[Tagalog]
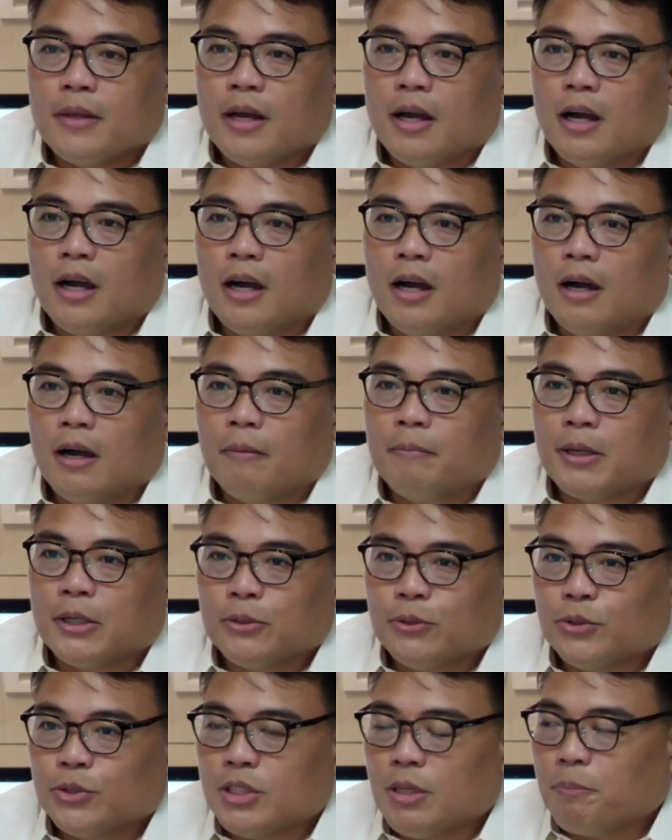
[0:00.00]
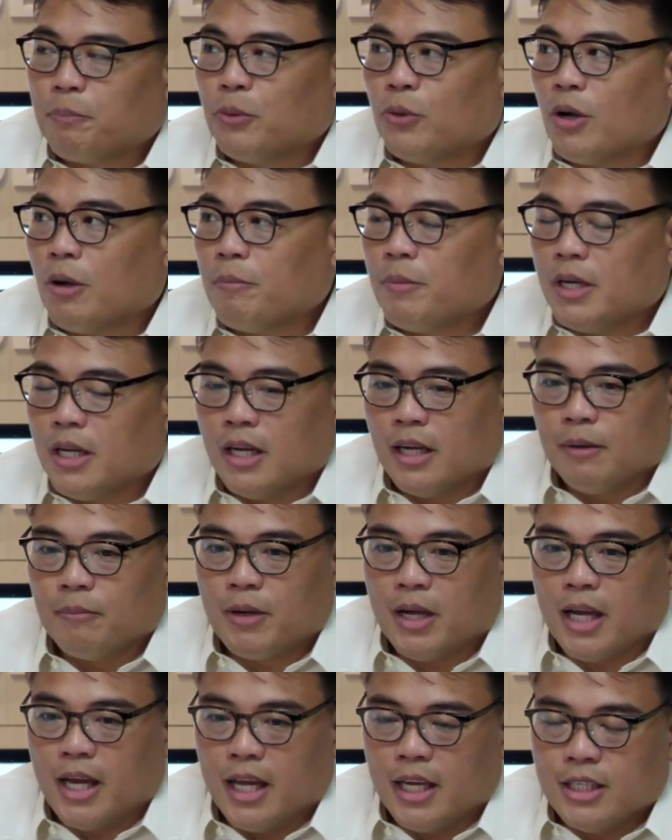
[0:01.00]
uh, mag-uusap po kami ng
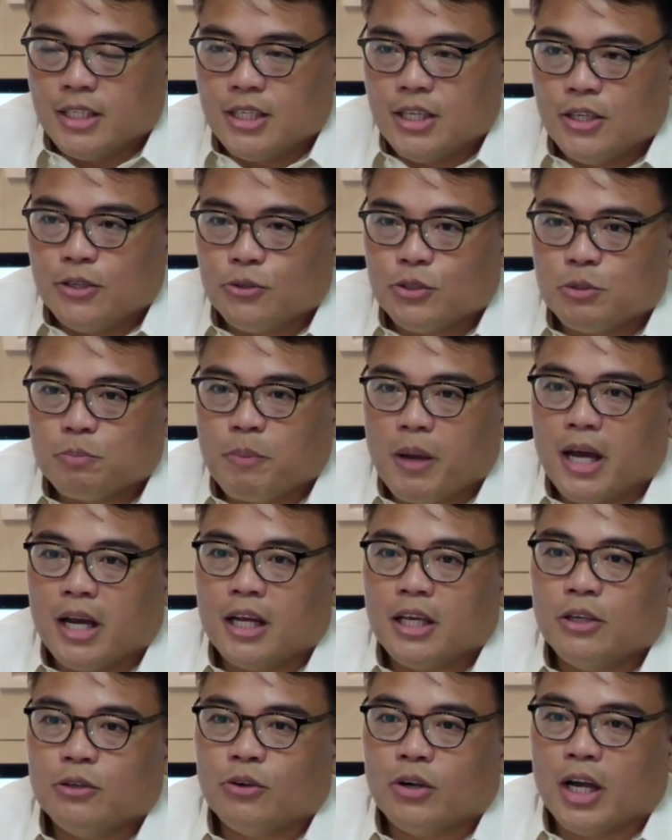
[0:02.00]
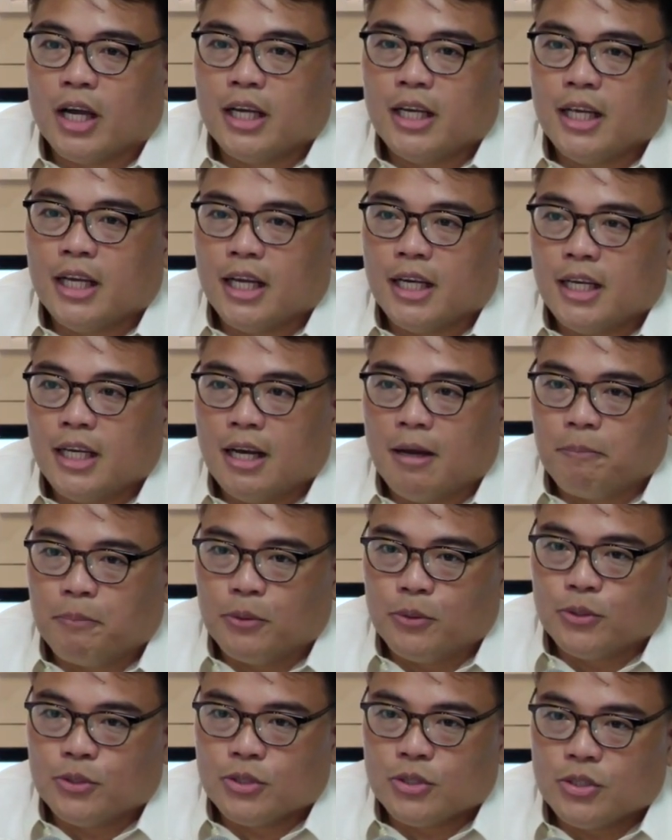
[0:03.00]
mga LGUs para yung kani-kanila
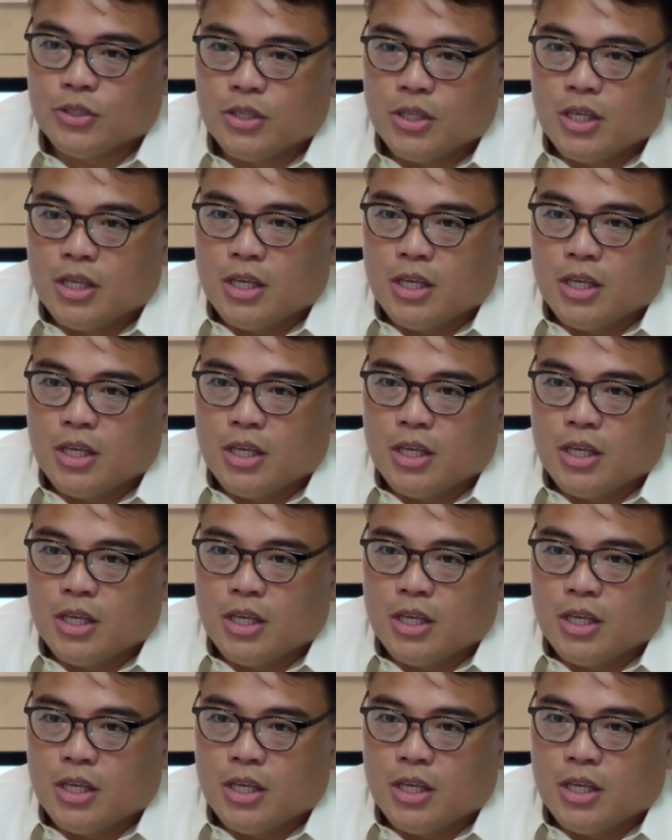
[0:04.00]
pong